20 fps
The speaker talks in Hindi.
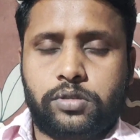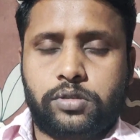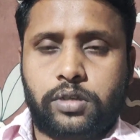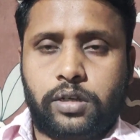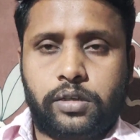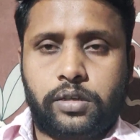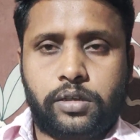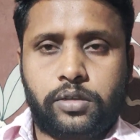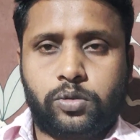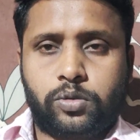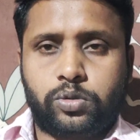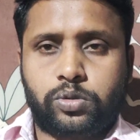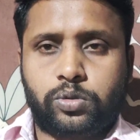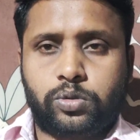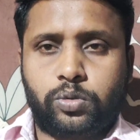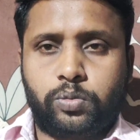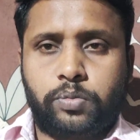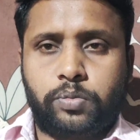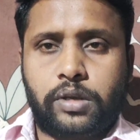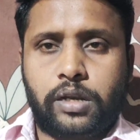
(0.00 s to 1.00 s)
चलिए
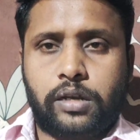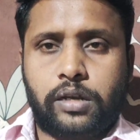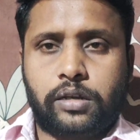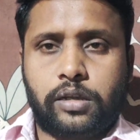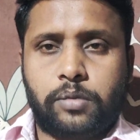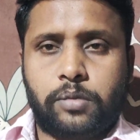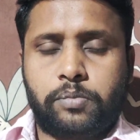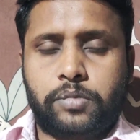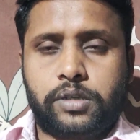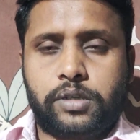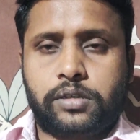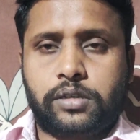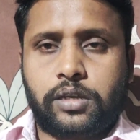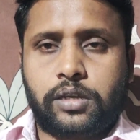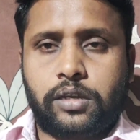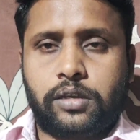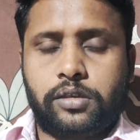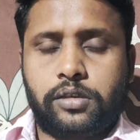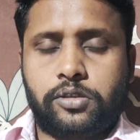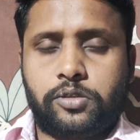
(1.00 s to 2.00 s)
दोस्तों बिना टाइम वेस्ट
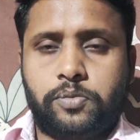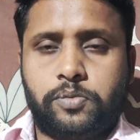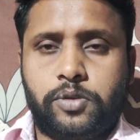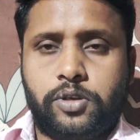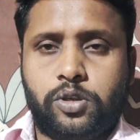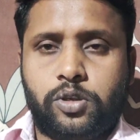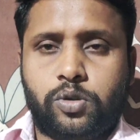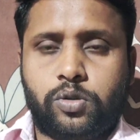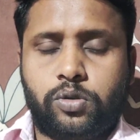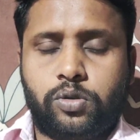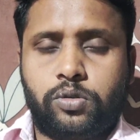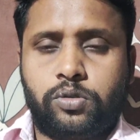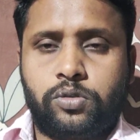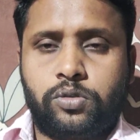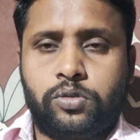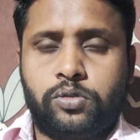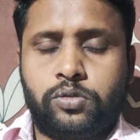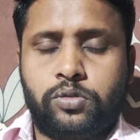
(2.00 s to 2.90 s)
के इस वीडियो को